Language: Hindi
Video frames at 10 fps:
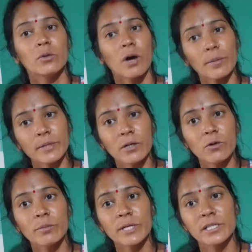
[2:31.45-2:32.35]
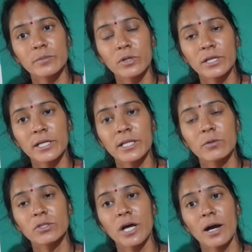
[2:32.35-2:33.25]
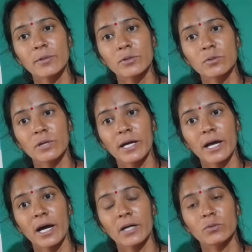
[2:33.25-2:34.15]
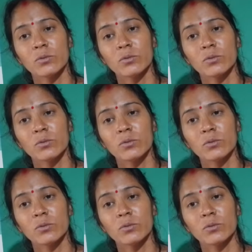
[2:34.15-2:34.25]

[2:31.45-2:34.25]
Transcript: तो अब ये लोग मेरे से बोलेंगे तेरे को सांप सूंघ गया